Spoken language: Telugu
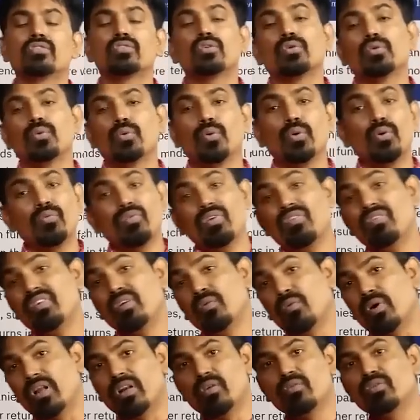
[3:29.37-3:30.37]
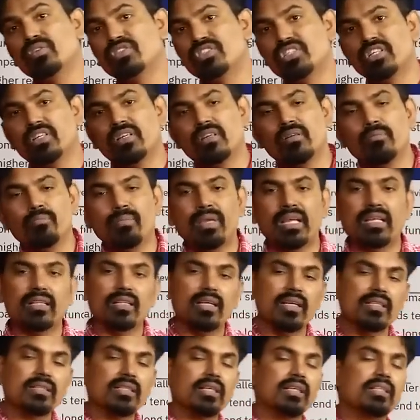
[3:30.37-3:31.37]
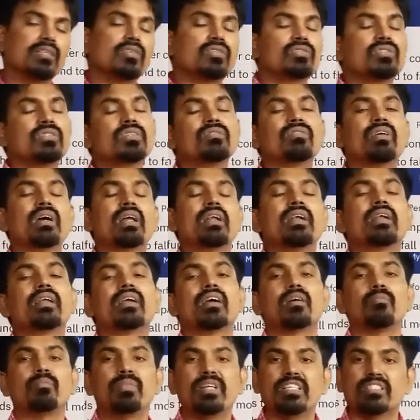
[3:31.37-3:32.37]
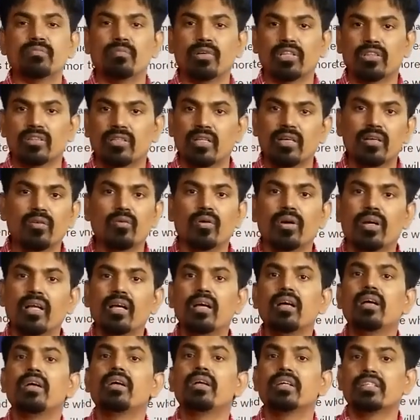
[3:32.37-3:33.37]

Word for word: సో టూ ఫిఫ్టీ వన్ నుంచి మిగతా త్రీ థౌజండ్ ఫైవ్ హండ్రెడ్ కంపెనీస్ మొత్తాన్ని కూడా